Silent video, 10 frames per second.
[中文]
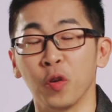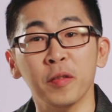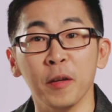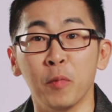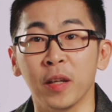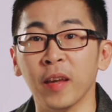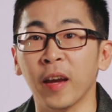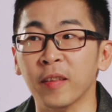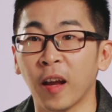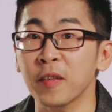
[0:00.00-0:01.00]
学生们
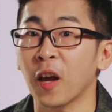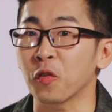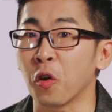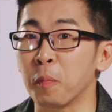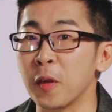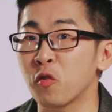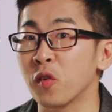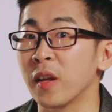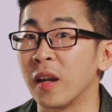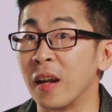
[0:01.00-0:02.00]
在参加的时候必
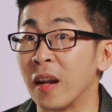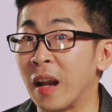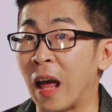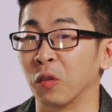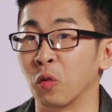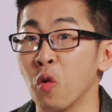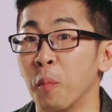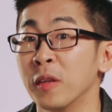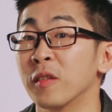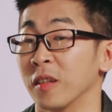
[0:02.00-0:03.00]
须朗读
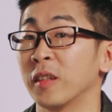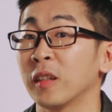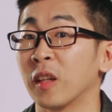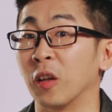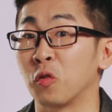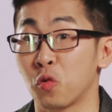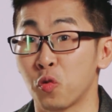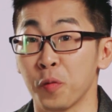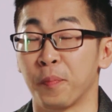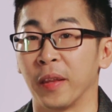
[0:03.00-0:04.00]
我们指定的
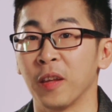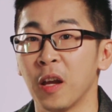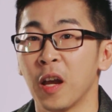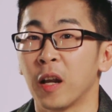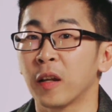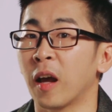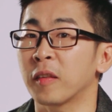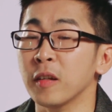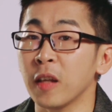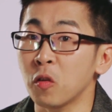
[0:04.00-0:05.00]
剧本。
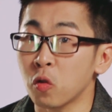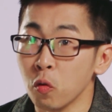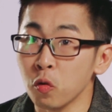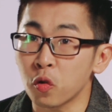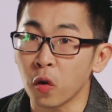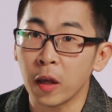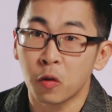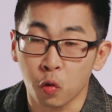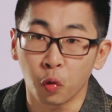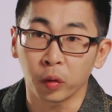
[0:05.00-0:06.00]
那今年中
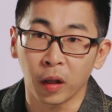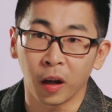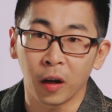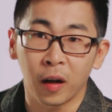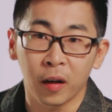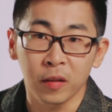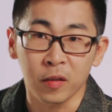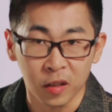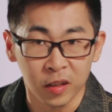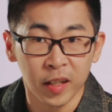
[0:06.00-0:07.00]
学组的
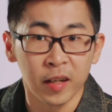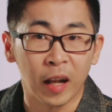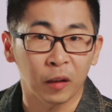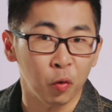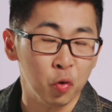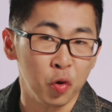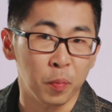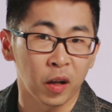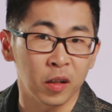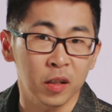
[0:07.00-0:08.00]
指定朗读
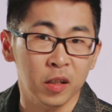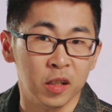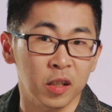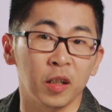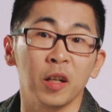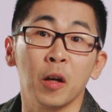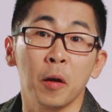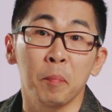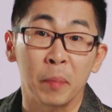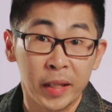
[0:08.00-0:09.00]
剧本是《
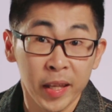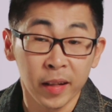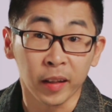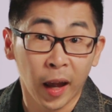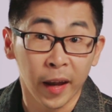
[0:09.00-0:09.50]
明天的